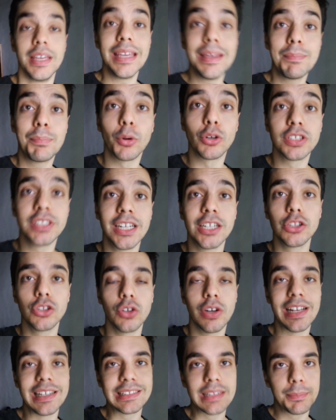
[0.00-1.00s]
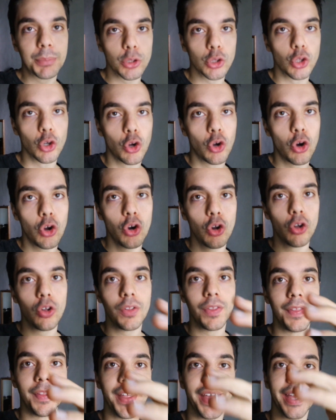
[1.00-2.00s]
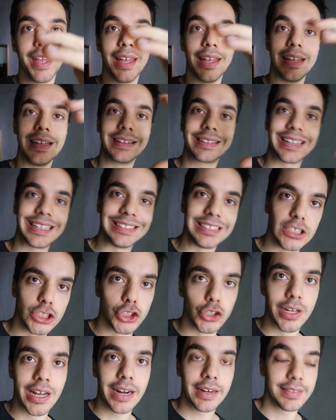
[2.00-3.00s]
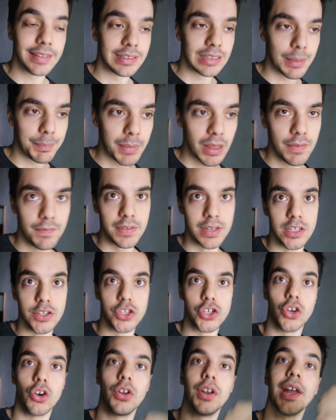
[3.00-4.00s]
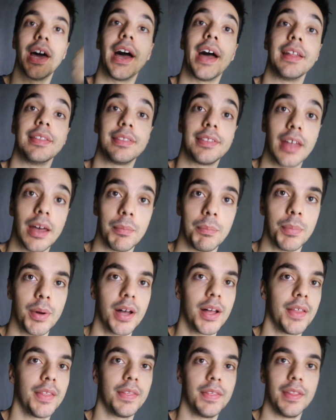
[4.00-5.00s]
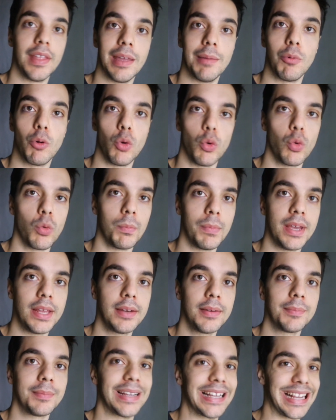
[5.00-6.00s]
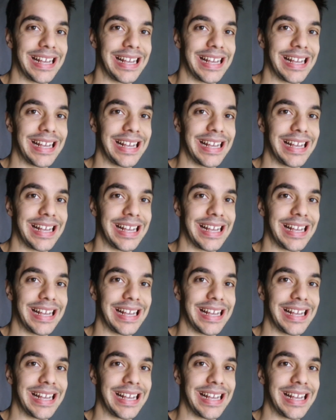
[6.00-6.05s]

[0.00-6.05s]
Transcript: Y por cierto, este protocolo de transicionar de etapa de definición a etapa de volumen,